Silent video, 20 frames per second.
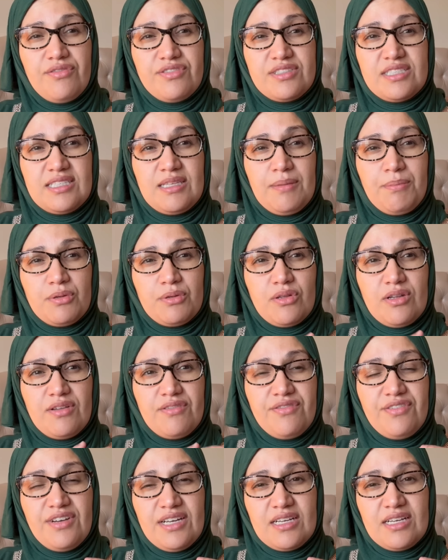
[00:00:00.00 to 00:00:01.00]
c'était pendant les
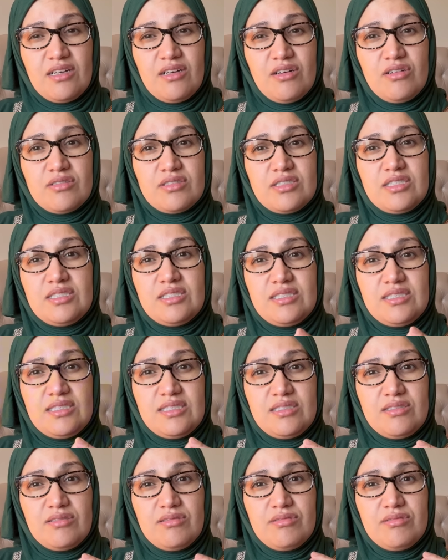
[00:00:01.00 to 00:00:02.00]

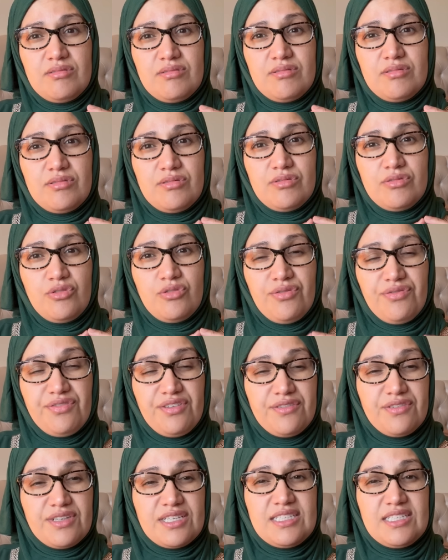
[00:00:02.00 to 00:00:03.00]
vacances euh, de
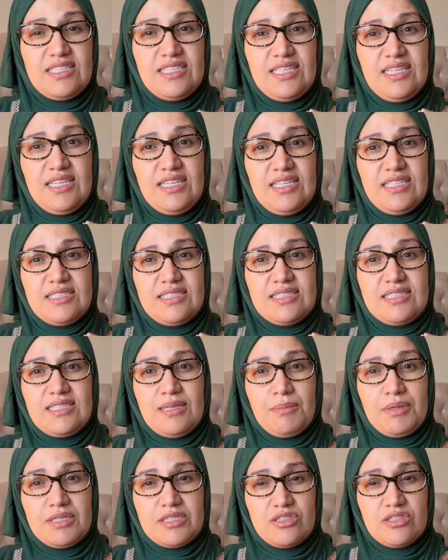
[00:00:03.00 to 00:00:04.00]
février.
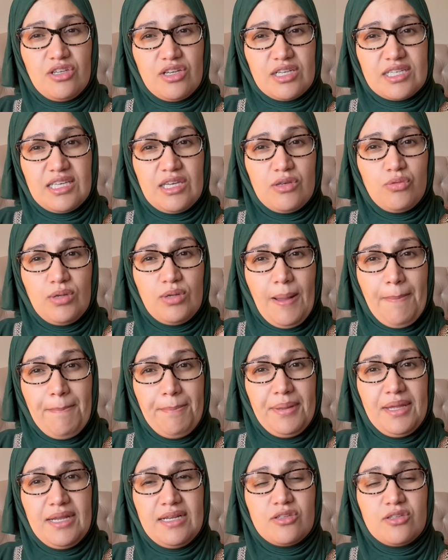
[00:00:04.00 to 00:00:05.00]
C'est ma soeur qui a eu
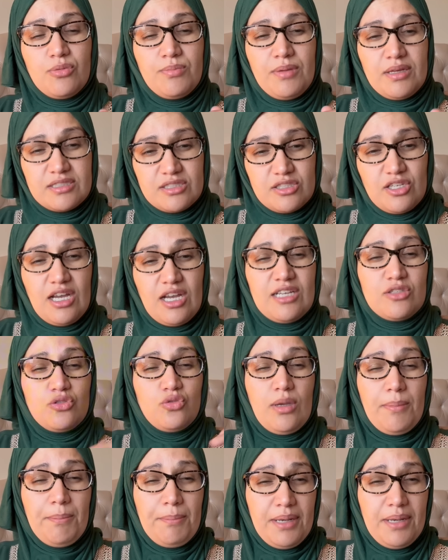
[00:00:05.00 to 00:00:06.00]
l'appel, que ma soeur a
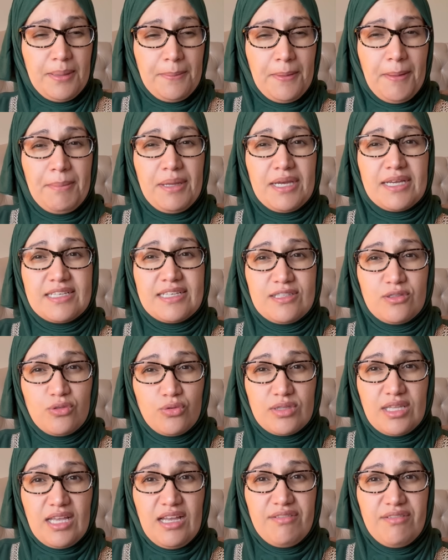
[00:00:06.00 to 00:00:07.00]
dû appeler ma mère qui était
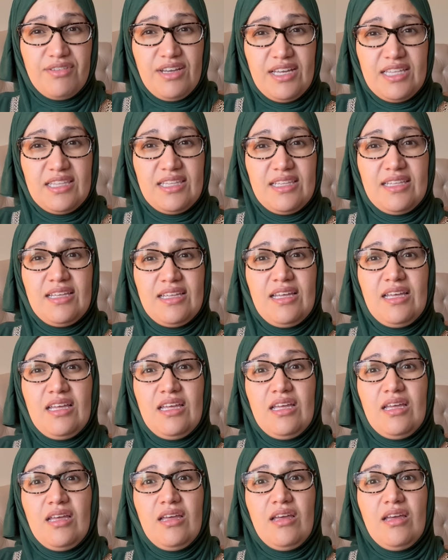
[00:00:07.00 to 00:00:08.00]
au travail.
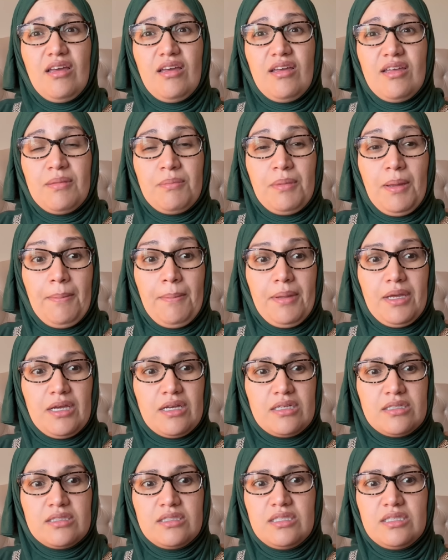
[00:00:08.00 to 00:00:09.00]
Et ma mère
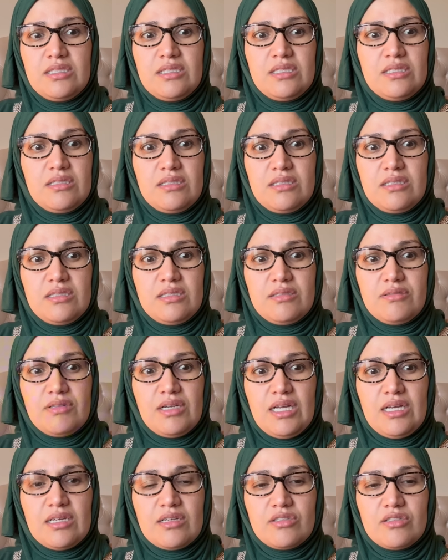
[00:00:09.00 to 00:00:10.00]
a dit,
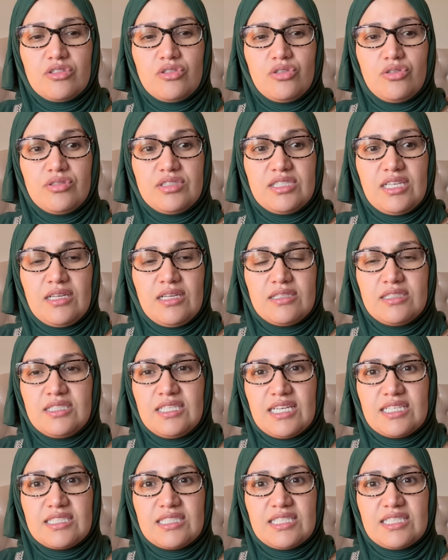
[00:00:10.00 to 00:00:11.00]
voilà, quand euh, sa
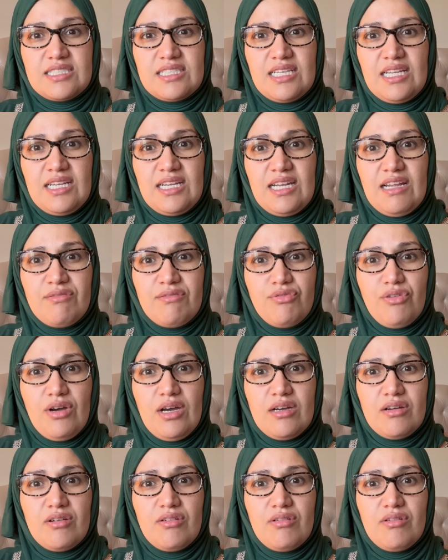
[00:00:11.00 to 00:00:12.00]
directrice allait la
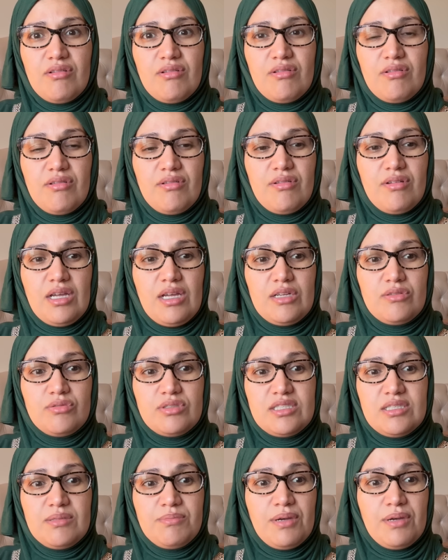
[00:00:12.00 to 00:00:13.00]
voir, elle lui
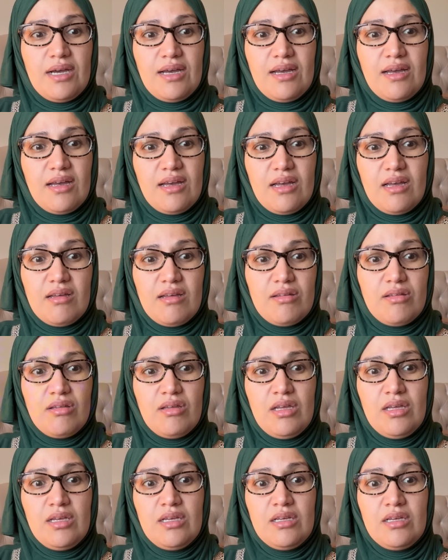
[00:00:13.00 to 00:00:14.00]
dit, ben,
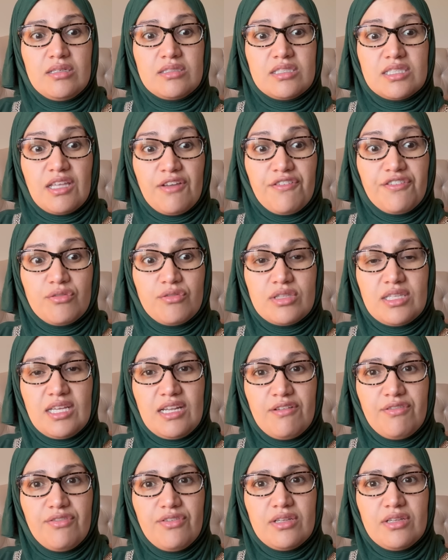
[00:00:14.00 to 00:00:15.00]
c'est ta fille au
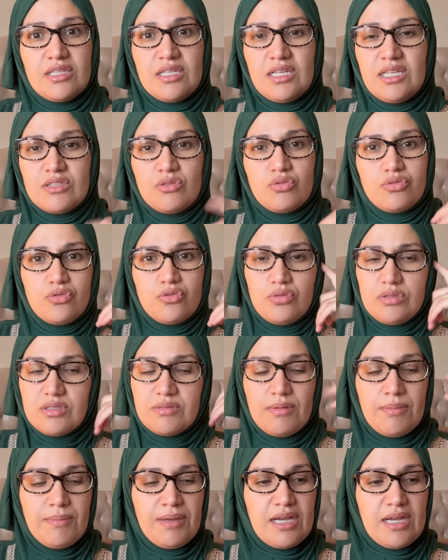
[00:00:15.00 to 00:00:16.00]
téléphone. Et là, tout de suite,
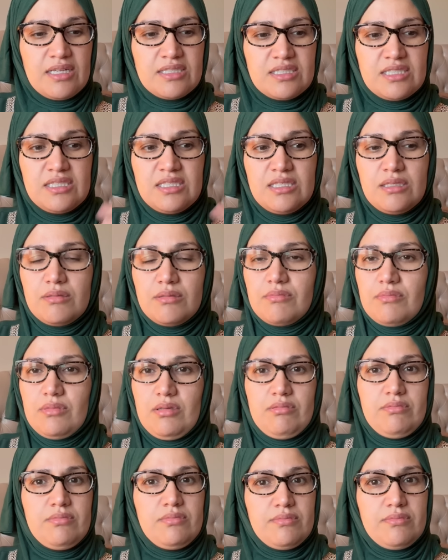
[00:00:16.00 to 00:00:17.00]
ma mère, elle s'est dit,
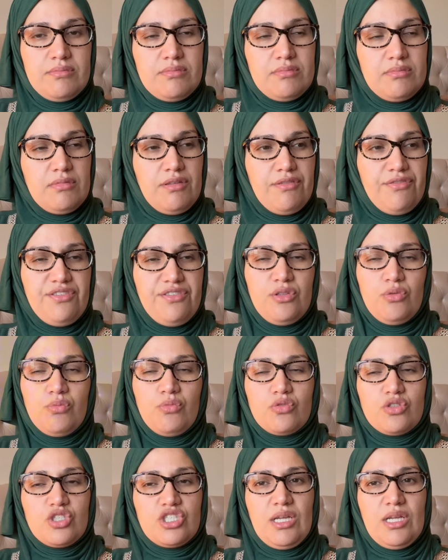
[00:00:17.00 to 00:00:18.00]
mes filles ne
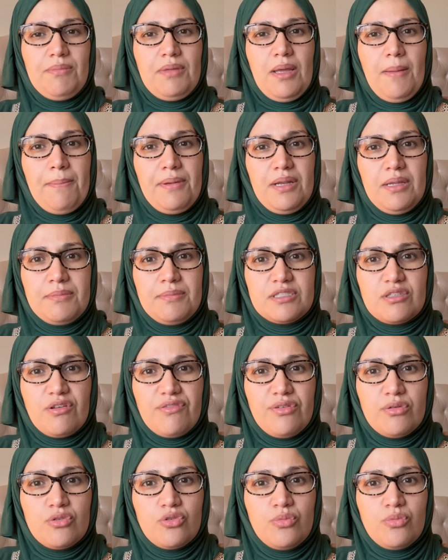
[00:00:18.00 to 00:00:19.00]
m'ont jamais appelé, mes
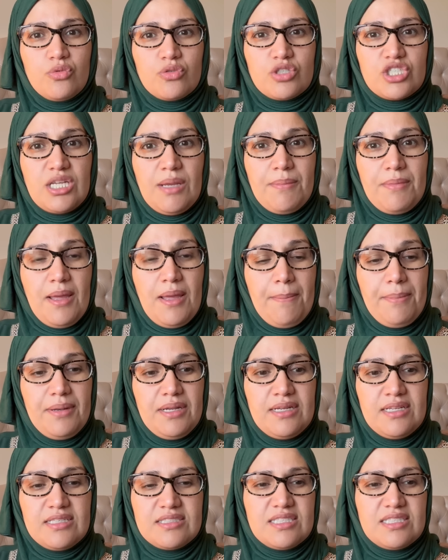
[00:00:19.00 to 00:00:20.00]
enfants ne m'ont jamais
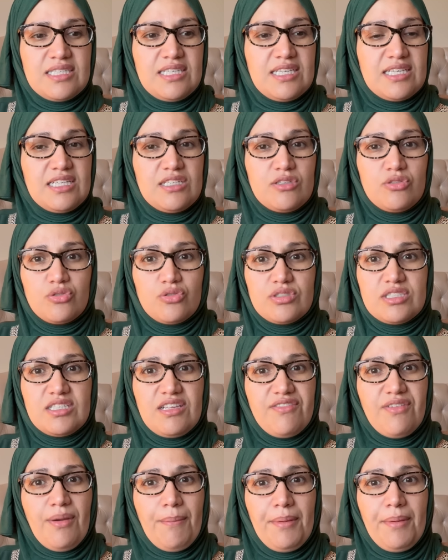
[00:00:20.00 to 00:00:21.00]
appelé. Là, c'est qu'il y a quelque chose
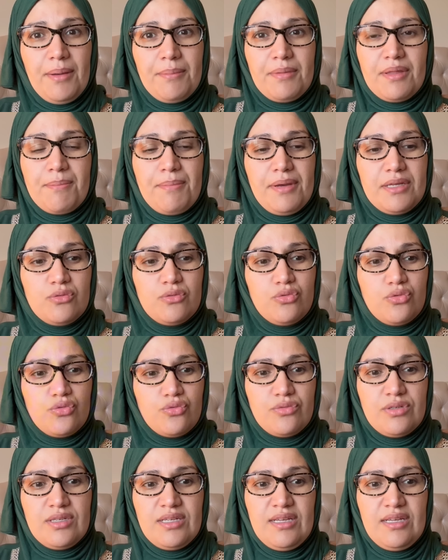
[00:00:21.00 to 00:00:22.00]
qui ne va pas, mais pas du
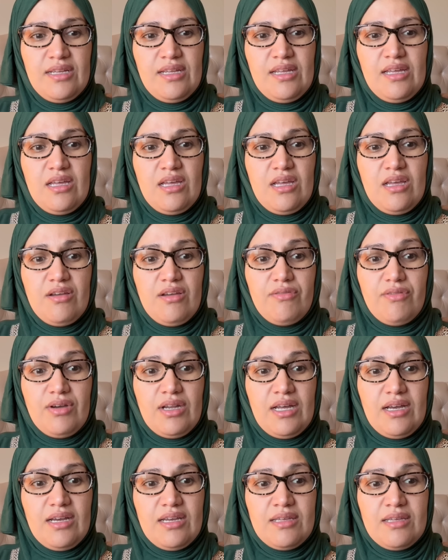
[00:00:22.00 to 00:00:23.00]
tout.
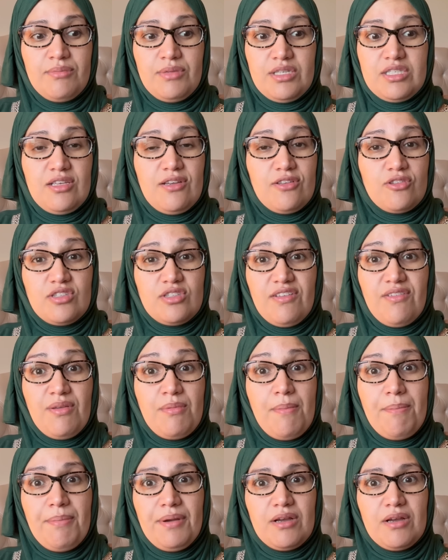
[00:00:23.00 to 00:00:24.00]
Voilà, et ma soeur ne savait
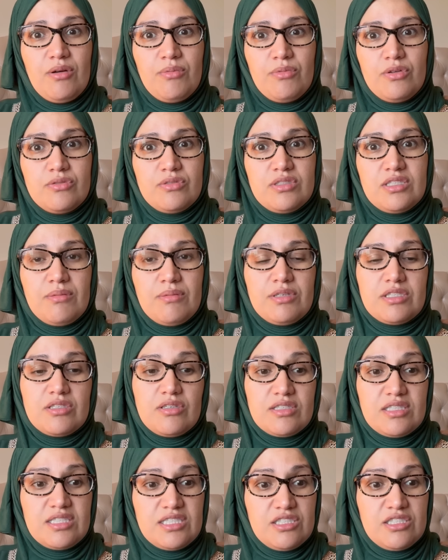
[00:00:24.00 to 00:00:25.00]
même pas comment lui dire. Ma
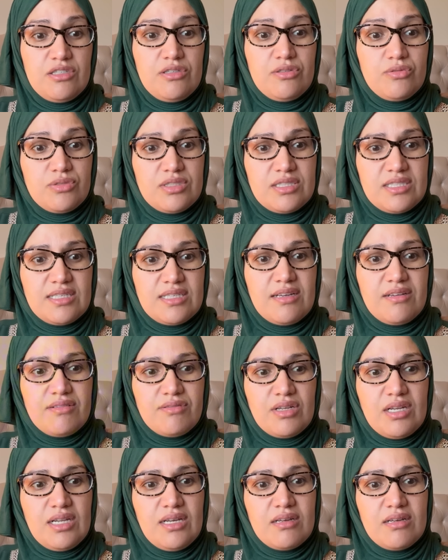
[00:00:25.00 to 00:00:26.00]
soeur était jeune aussi, hein,
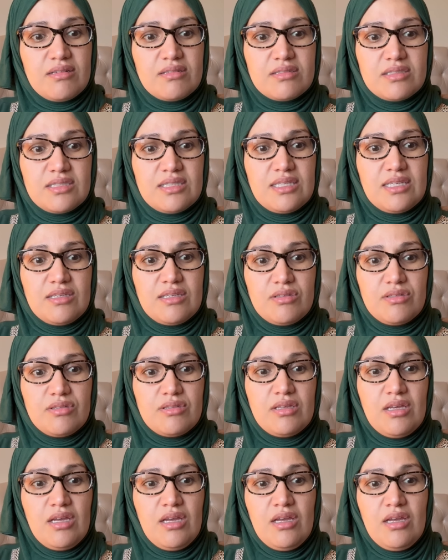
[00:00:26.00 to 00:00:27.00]
voilà, c'était